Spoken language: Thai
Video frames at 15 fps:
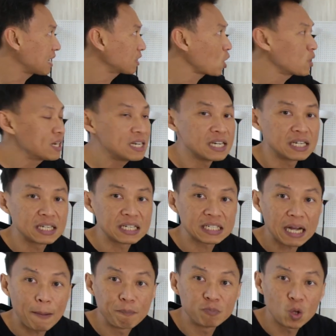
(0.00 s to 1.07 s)
ขั้นตอนที่หนึ่ง
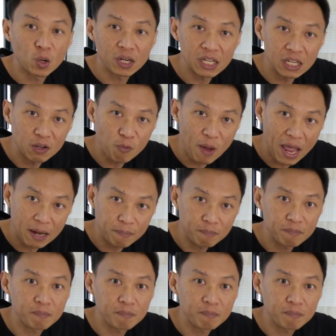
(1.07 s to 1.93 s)
กำหนด Event